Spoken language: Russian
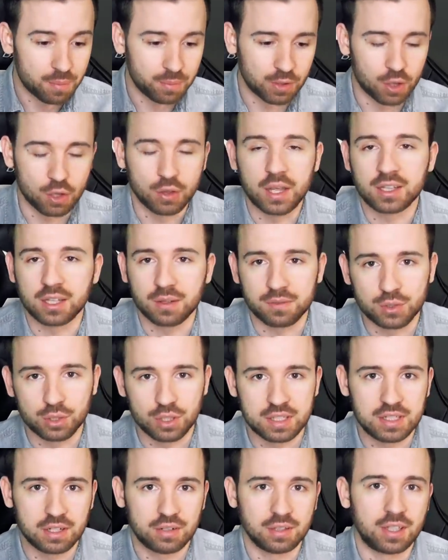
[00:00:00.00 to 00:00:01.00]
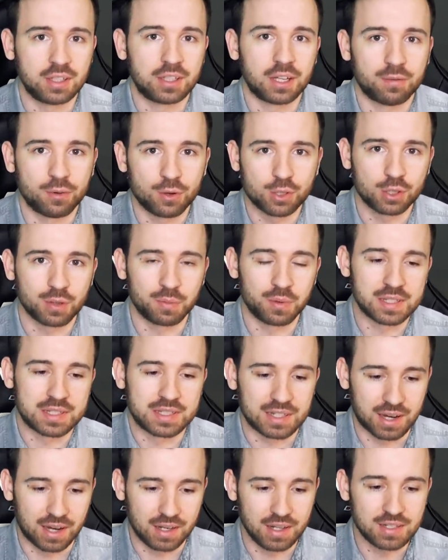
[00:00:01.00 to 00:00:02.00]
Это все сделано для того, чтобы
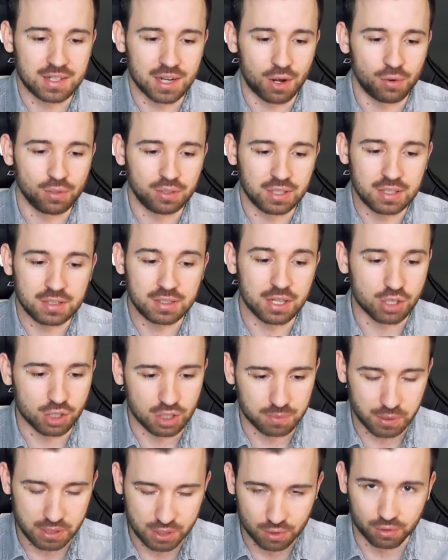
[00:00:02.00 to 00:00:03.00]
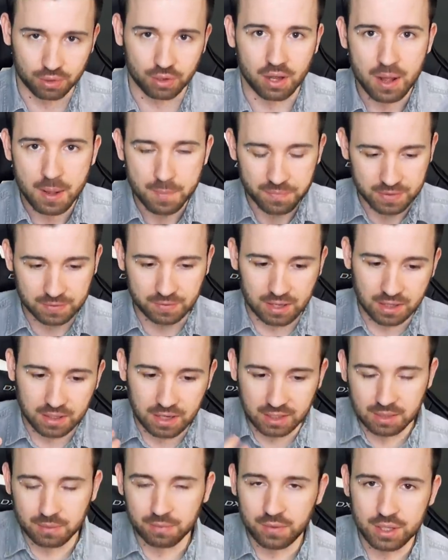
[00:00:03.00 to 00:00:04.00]
сохранить аутентичность, поскольку в
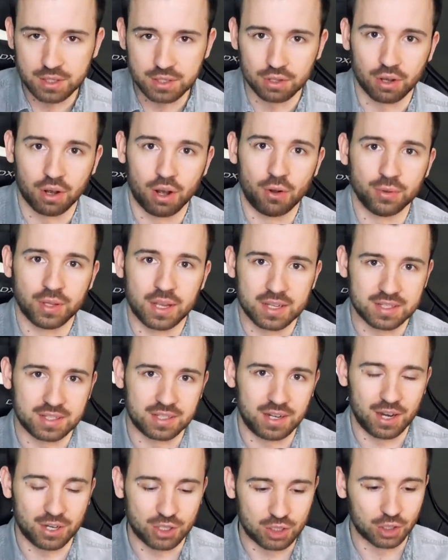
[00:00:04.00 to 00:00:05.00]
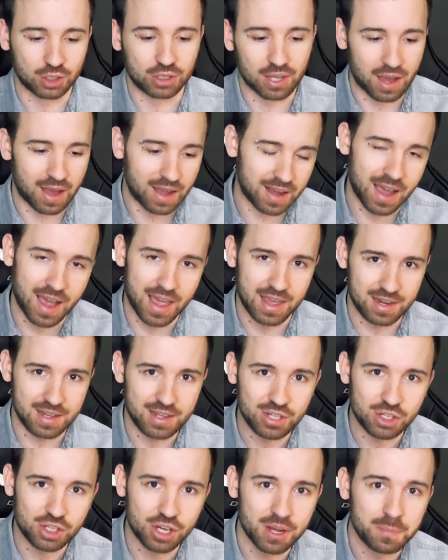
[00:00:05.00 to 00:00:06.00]
конкретном видео у нас речь идет о Гай
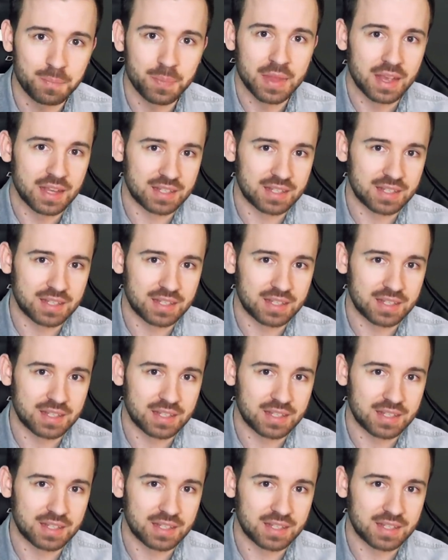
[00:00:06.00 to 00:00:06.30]
Ричи.